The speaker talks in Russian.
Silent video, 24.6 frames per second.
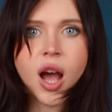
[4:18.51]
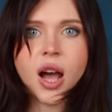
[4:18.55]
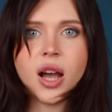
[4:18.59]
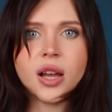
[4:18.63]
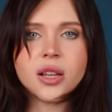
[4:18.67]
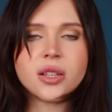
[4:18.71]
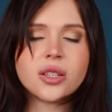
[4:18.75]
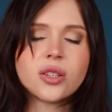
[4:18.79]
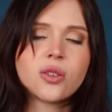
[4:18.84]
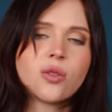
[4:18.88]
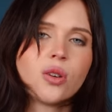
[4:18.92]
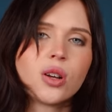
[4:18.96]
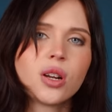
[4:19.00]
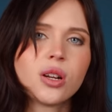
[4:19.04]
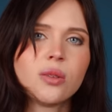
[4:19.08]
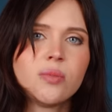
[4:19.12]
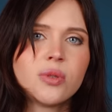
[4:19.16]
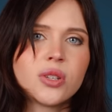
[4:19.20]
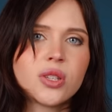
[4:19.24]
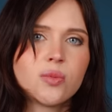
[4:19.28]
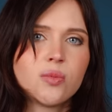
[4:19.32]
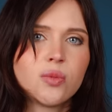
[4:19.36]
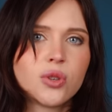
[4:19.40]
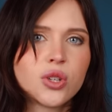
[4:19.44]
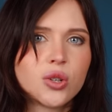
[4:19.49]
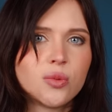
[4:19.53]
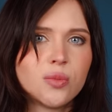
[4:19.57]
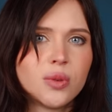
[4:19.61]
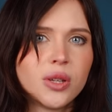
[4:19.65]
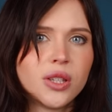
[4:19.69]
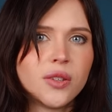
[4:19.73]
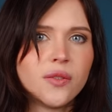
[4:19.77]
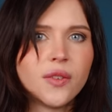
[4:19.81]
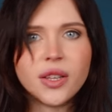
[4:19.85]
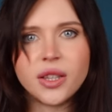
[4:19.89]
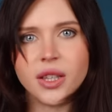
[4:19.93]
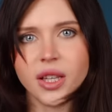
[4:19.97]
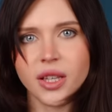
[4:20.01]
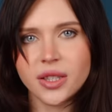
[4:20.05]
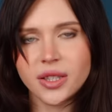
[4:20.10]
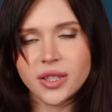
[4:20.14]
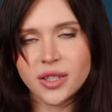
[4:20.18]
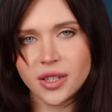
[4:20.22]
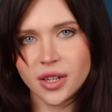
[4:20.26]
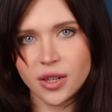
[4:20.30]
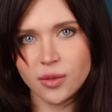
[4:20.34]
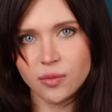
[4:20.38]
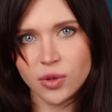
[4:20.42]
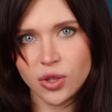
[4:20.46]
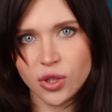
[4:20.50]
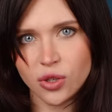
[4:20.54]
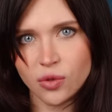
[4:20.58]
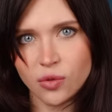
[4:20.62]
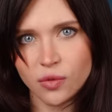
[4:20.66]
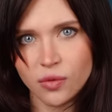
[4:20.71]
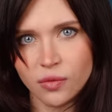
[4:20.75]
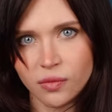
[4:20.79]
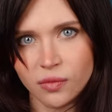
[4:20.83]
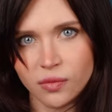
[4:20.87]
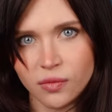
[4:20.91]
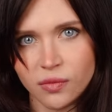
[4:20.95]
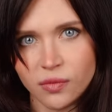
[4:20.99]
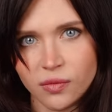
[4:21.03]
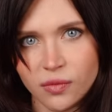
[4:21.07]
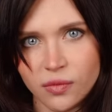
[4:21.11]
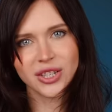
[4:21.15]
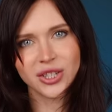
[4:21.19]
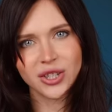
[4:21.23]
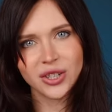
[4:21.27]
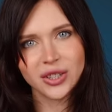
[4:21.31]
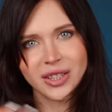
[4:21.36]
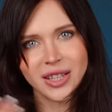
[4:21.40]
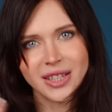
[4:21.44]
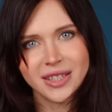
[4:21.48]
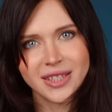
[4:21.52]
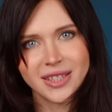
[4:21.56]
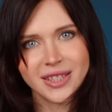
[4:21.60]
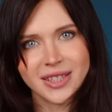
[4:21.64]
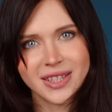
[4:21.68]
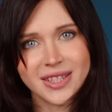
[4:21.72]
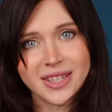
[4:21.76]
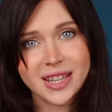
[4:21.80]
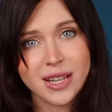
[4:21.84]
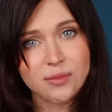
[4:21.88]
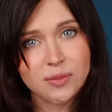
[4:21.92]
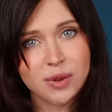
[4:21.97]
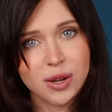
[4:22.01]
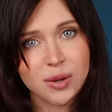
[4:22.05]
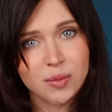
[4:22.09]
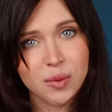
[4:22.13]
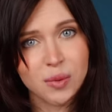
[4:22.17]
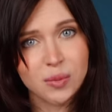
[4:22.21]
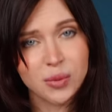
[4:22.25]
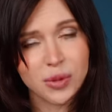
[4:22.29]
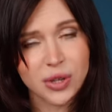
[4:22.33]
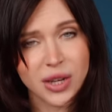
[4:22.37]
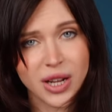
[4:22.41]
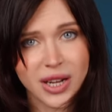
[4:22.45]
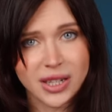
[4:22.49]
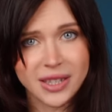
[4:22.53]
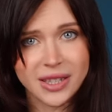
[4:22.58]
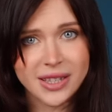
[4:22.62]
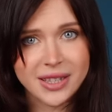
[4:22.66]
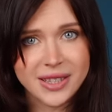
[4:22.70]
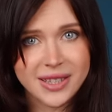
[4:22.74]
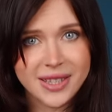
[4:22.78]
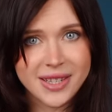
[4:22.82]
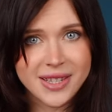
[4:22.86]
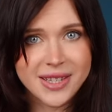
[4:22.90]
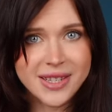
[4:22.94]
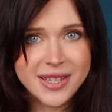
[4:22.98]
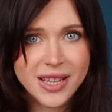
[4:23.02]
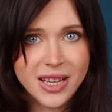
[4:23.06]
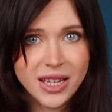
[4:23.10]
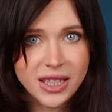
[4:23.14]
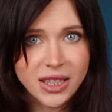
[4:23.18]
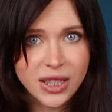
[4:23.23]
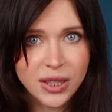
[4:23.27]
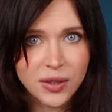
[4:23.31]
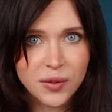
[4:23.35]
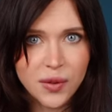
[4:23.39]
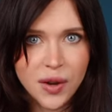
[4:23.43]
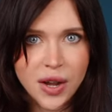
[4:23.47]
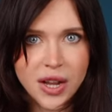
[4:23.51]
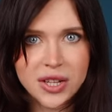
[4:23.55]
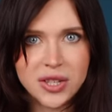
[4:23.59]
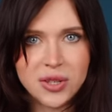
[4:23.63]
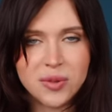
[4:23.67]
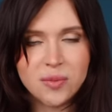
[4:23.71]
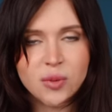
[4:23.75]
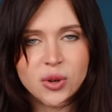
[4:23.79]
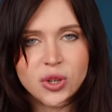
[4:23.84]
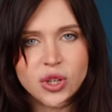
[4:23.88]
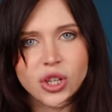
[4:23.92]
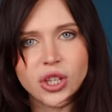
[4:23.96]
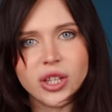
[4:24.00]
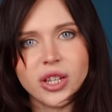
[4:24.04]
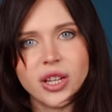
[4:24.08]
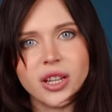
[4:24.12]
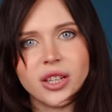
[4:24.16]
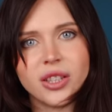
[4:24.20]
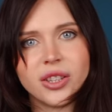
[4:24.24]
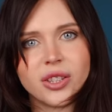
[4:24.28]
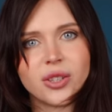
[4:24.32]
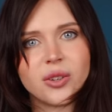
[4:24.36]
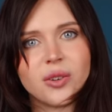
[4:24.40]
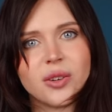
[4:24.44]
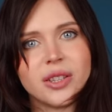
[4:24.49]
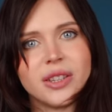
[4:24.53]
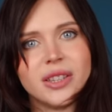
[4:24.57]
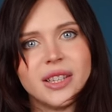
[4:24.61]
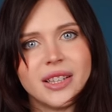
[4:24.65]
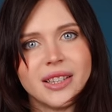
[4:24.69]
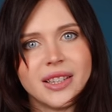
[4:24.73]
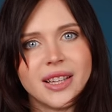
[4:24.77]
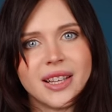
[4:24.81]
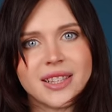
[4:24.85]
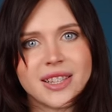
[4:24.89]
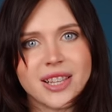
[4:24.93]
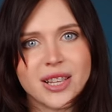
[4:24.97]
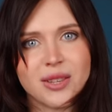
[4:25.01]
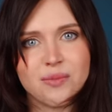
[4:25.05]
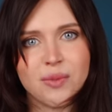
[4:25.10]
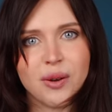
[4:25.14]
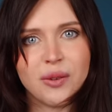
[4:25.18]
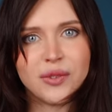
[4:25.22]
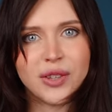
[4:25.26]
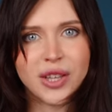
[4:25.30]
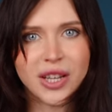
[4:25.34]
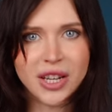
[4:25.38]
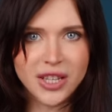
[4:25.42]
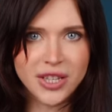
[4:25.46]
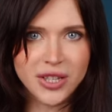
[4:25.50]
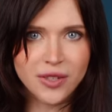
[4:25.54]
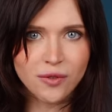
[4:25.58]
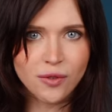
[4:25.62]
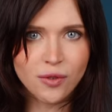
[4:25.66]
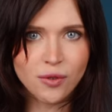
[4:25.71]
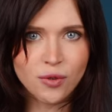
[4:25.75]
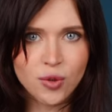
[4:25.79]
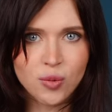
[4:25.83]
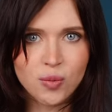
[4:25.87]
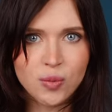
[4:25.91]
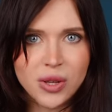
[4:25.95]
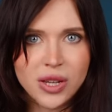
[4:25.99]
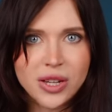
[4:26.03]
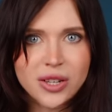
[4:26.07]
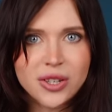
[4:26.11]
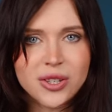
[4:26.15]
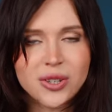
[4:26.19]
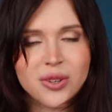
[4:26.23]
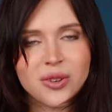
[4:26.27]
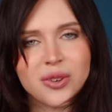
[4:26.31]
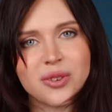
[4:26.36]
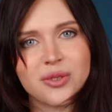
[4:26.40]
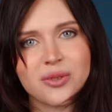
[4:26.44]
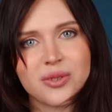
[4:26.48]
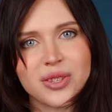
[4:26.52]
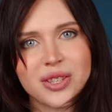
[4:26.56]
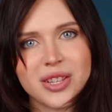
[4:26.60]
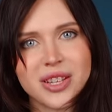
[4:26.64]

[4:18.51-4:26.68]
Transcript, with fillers: А скоро мы сможем отведать тирамису. Если что, это один из самых популярных десертов, а сможет ли Android 13 повторить его успех, скоро